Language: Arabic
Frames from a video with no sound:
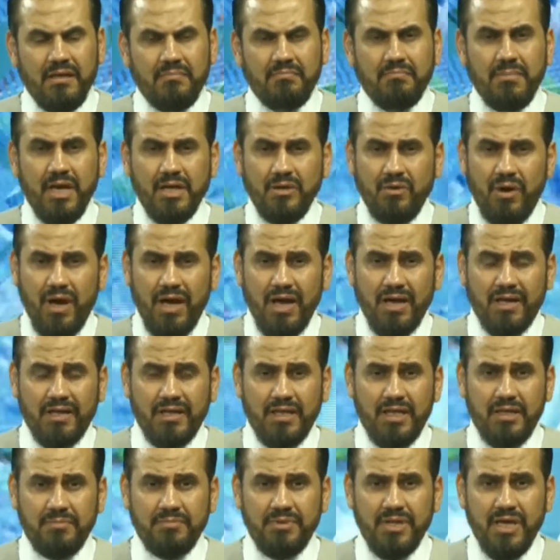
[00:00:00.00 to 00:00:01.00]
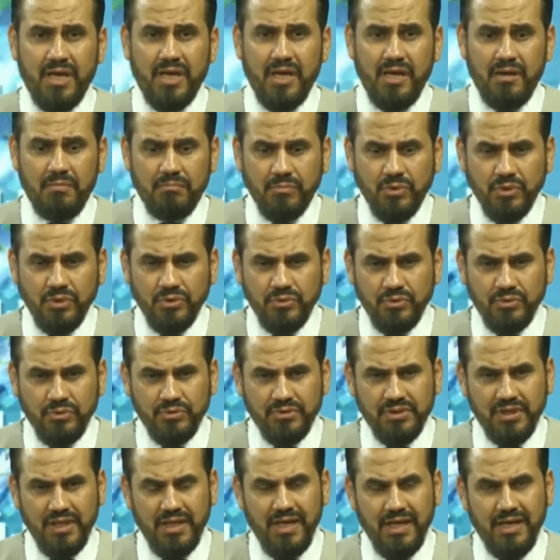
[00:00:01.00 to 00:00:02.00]
ما يحاك لليبيا منذ
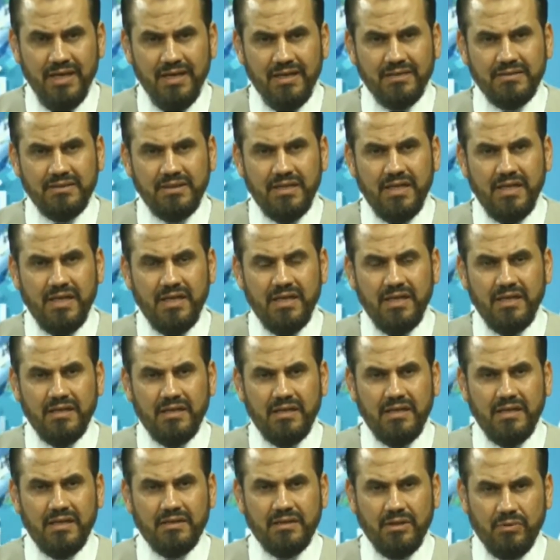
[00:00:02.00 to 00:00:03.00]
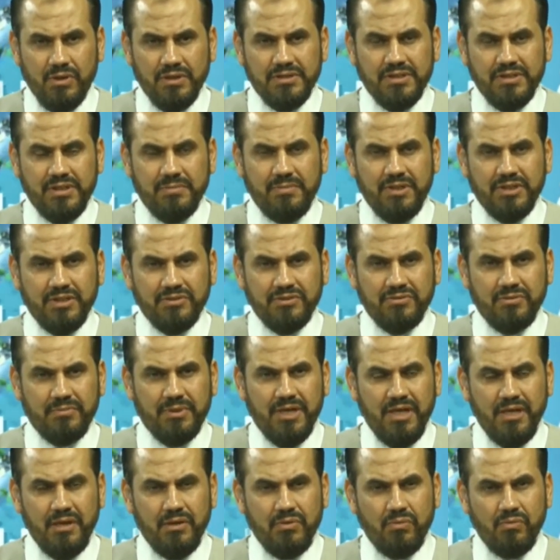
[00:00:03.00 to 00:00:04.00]
انطلاقتها ثورة 17
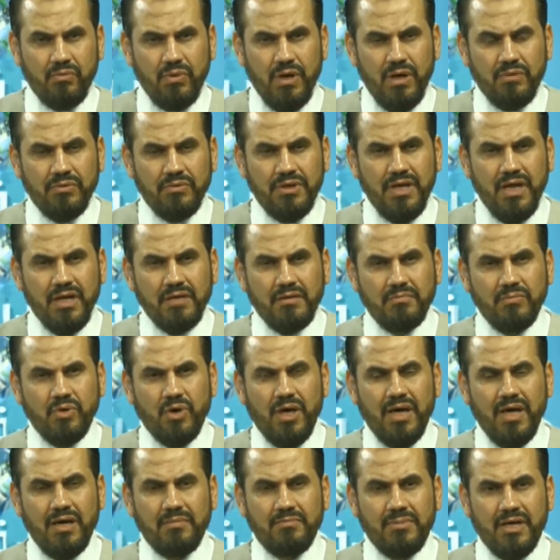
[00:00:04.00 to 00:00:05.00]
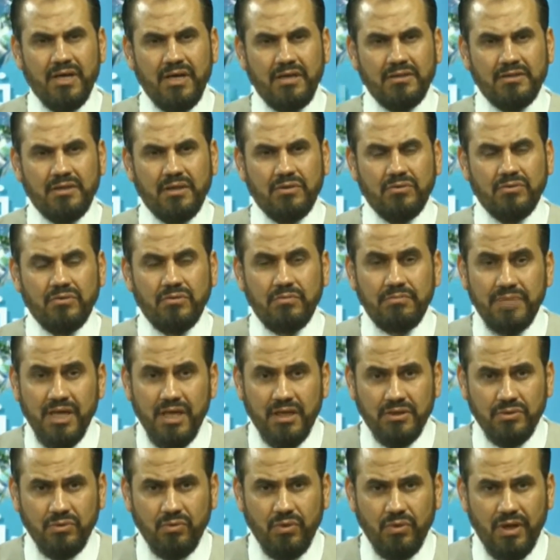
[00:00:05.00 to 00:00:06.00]
فبراير وهناك مؤامرات تقوم
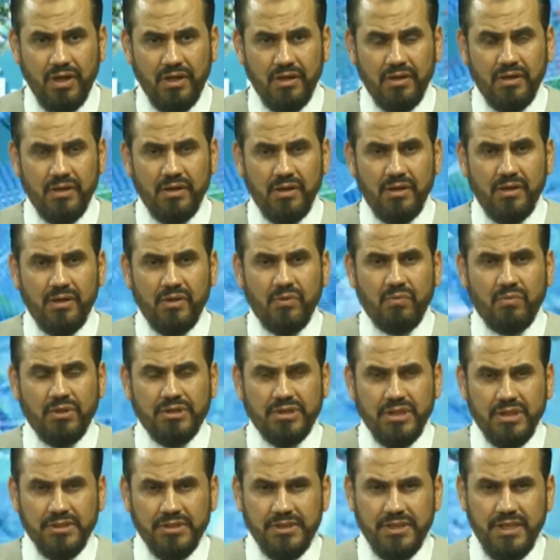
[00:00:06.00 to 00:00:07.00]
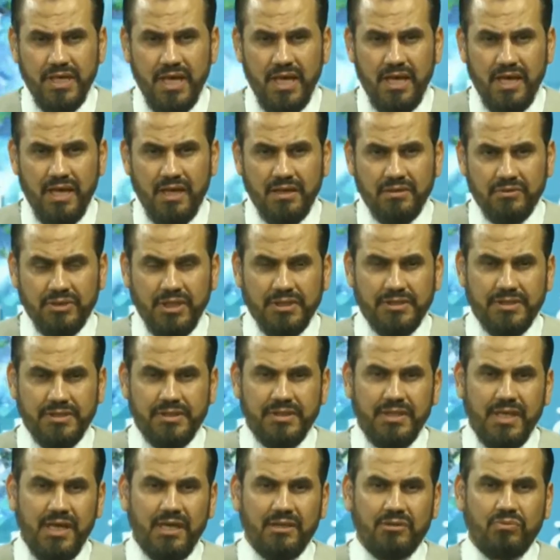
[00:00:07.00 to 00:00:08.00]
بها دول
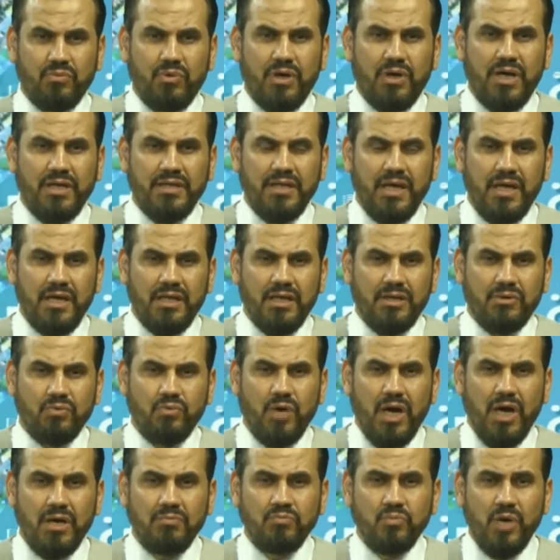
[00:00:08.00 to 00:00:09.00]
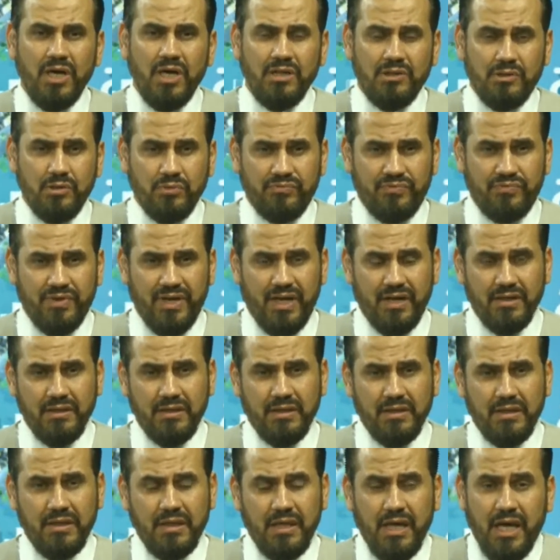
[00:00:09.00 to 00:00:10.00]
وشخصيات وهيئات وأموال تدفع
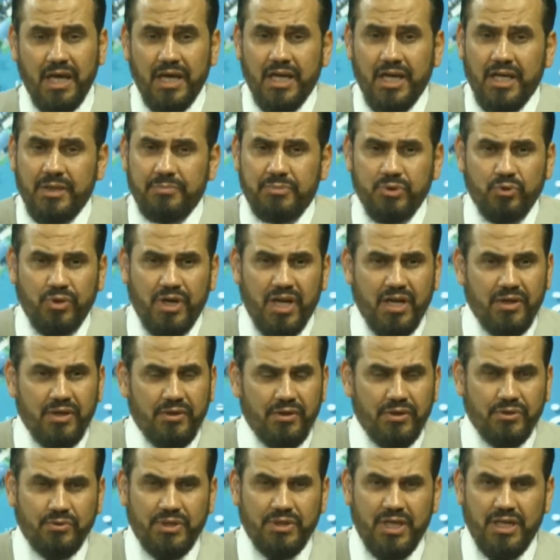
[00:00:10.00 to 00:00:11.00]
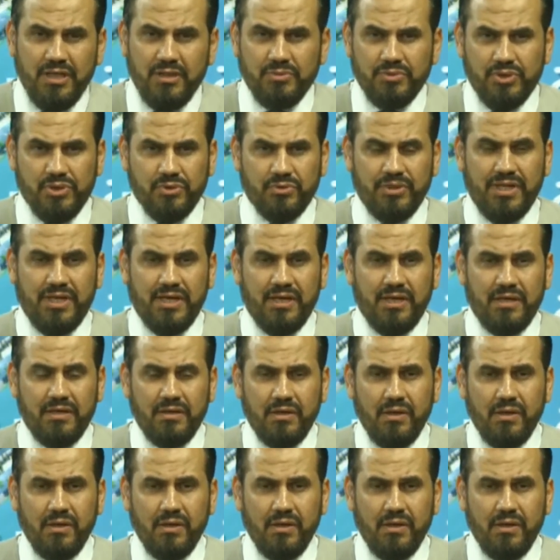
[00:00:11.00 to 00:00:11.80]
نعم. الليبيون لا يريدون أن يبصرونها